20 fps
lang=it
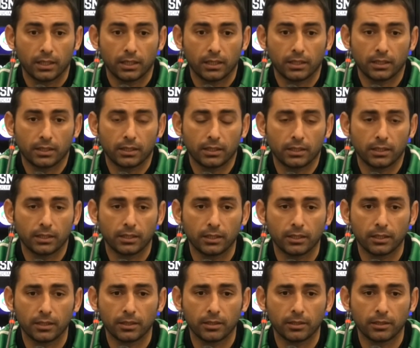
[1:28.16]

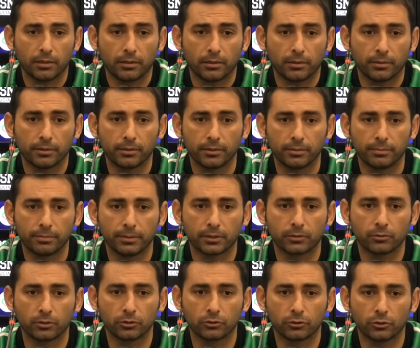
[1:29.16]
E per
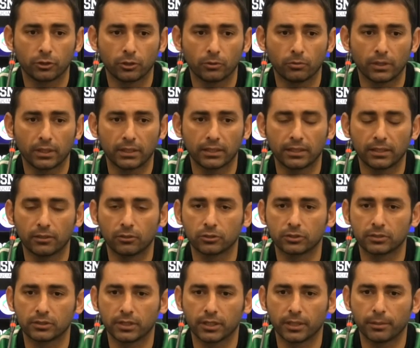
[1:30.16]
quanto riguarda lo
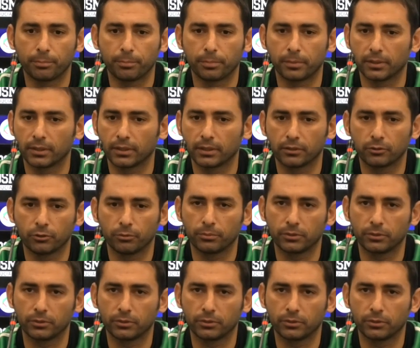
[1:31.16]
step,